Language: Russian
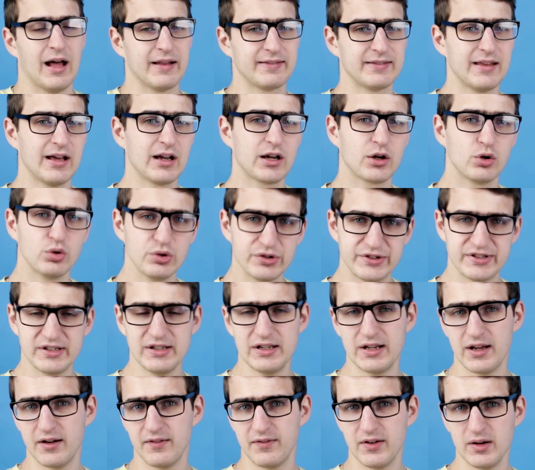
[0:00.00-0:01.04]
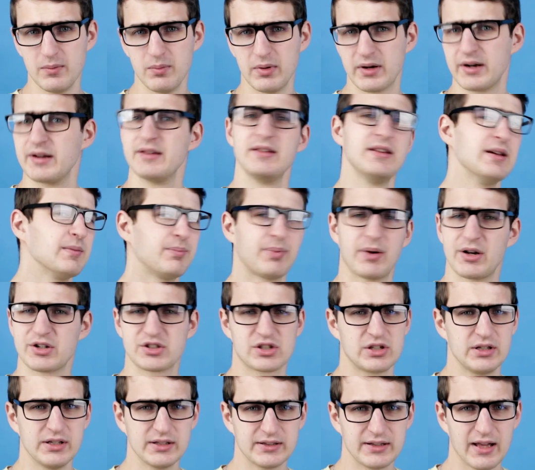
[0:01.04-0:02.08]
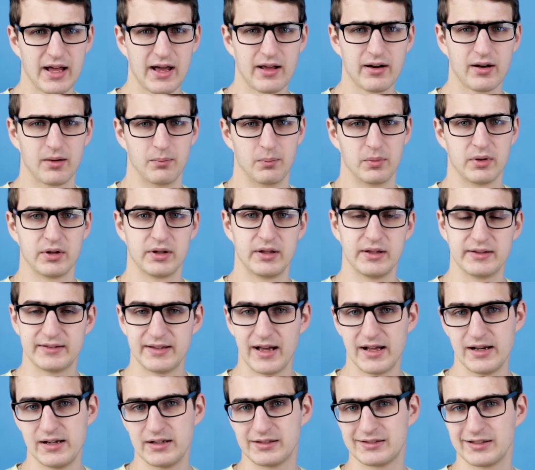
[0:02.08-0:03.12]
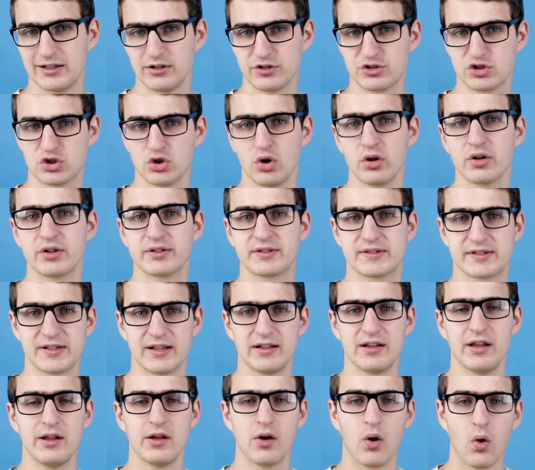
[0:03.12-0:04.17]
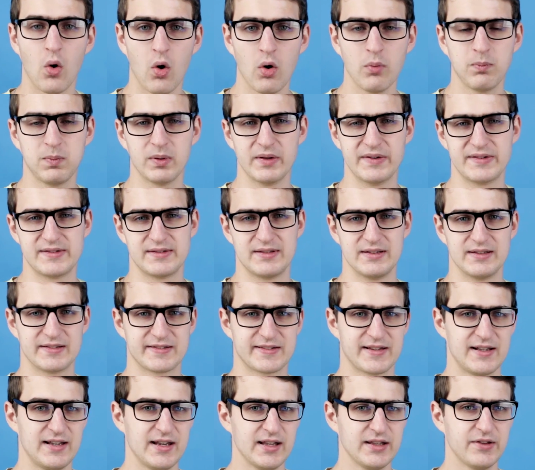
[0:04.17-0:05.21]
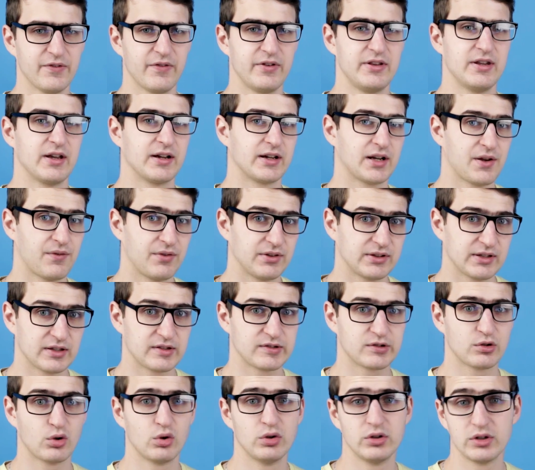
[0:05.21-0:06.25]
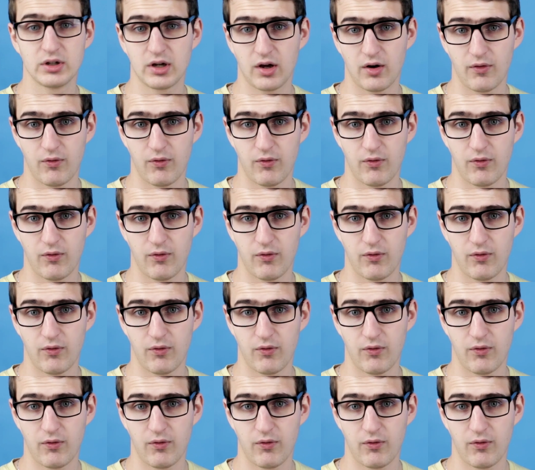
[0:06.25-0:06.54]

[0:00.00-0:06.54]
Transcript: Однако усилия выбора не прошли даром и дали толчок целой области исследования гравитационных